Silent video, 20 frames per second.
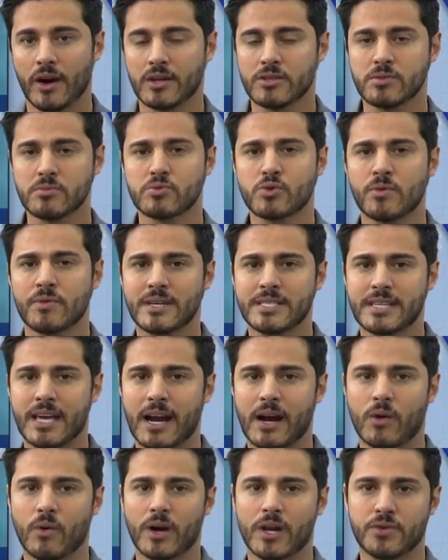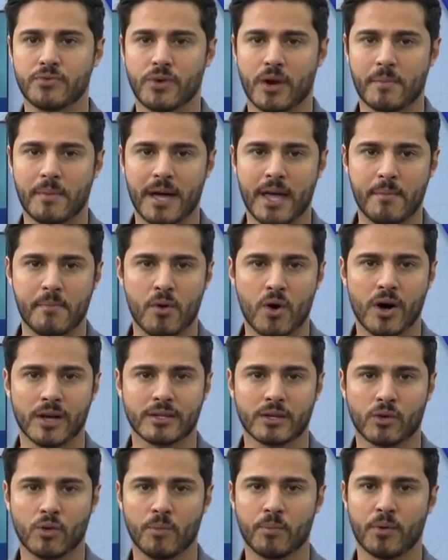Nós vamos conversar agora de forma
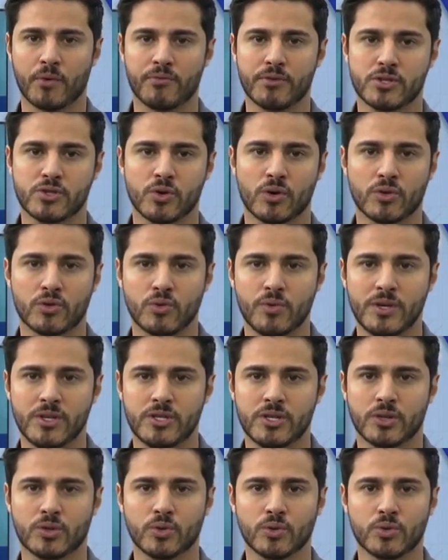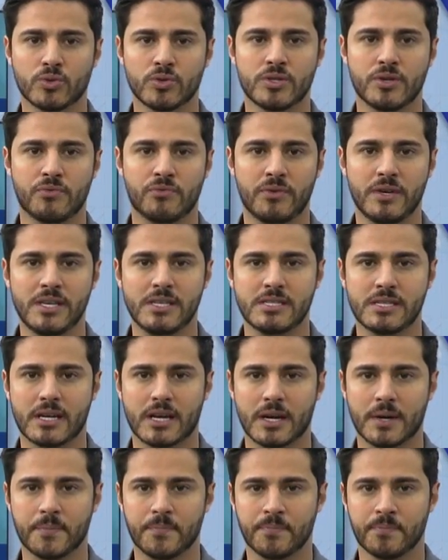remota com o professor do Instituto de
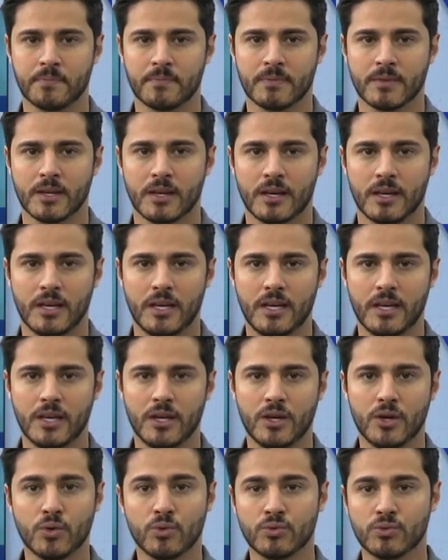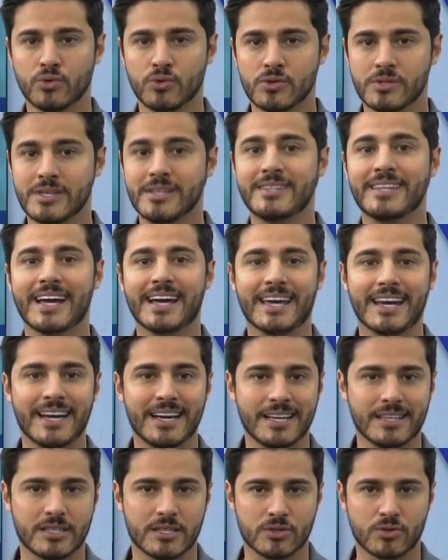Física e, e, um dos
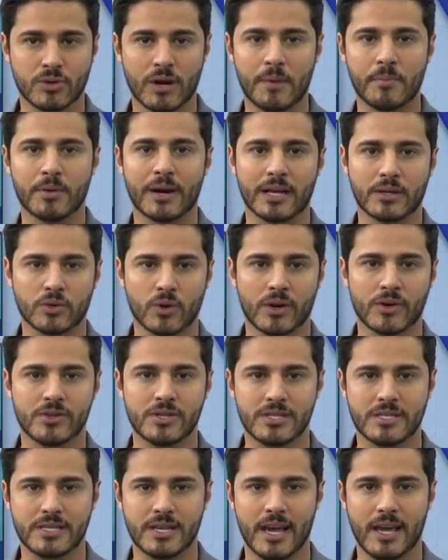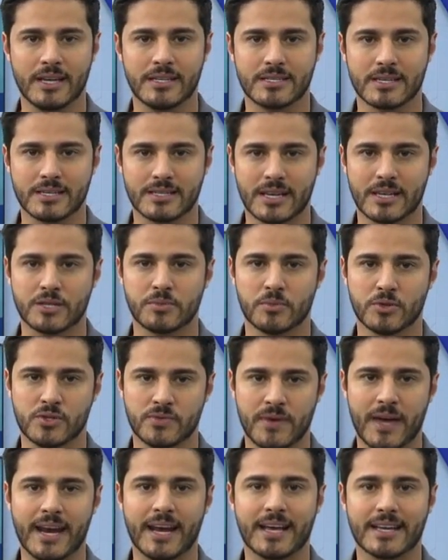integrantes do Laboratório de Ciências
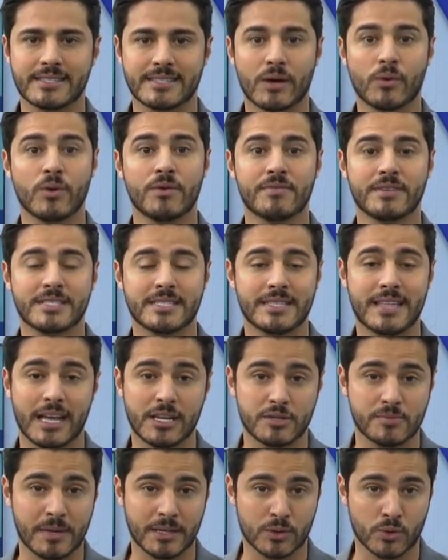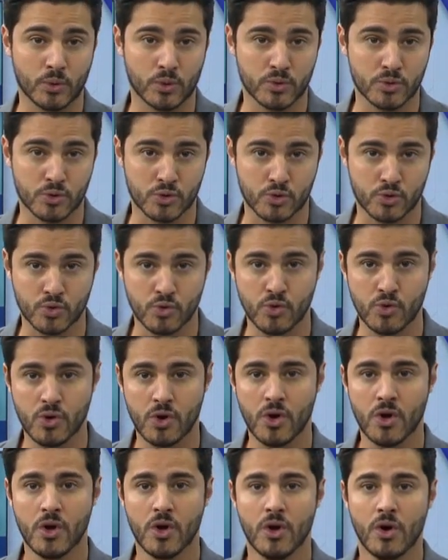Atmosféricas da Universidade de Mato Grosso do Sul,
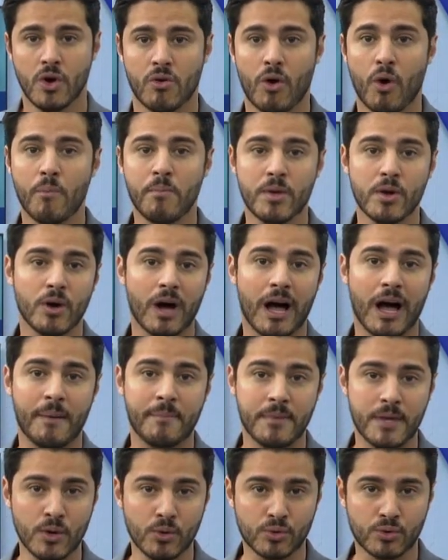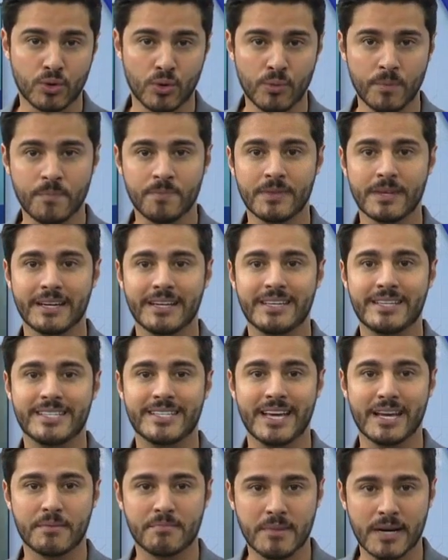o Hamilton
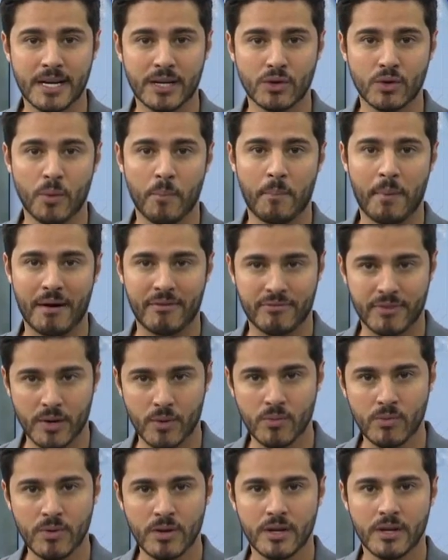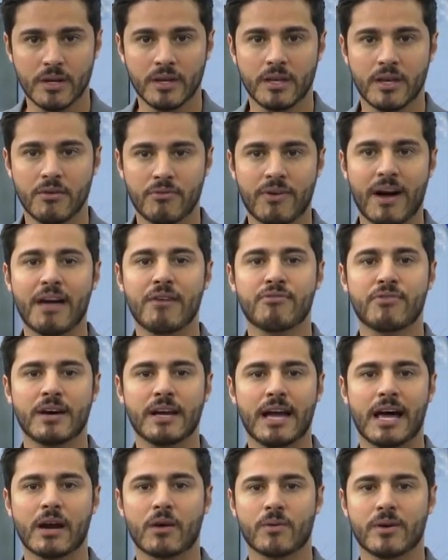Germano Pavão, que vai
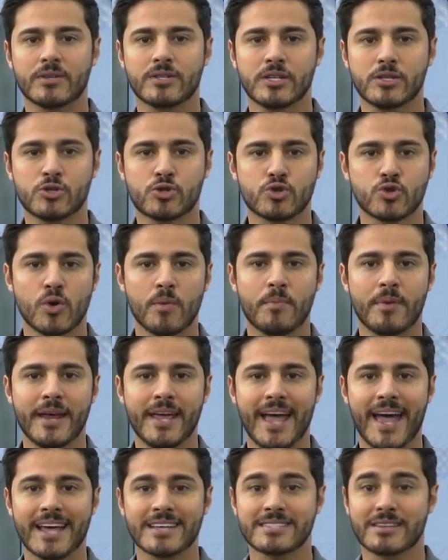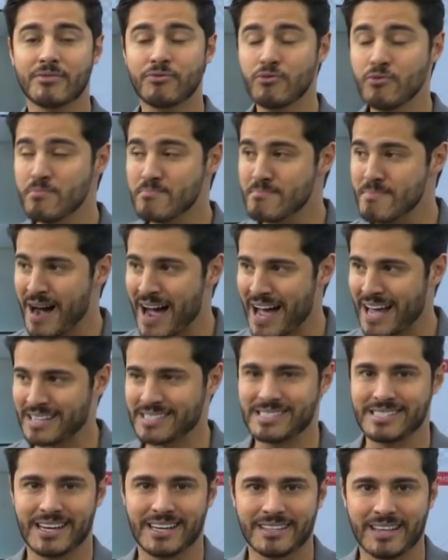falar com a gente sobre essa
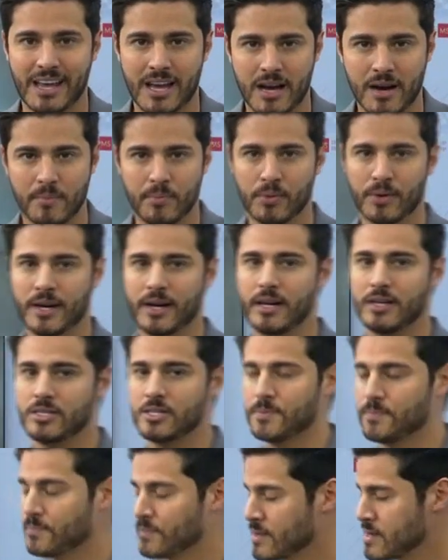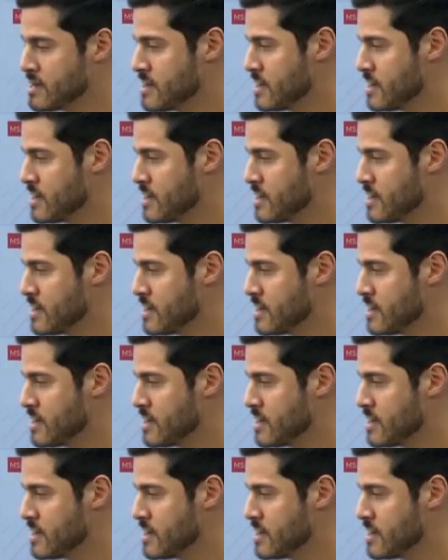fumaça que está em Campo Grande.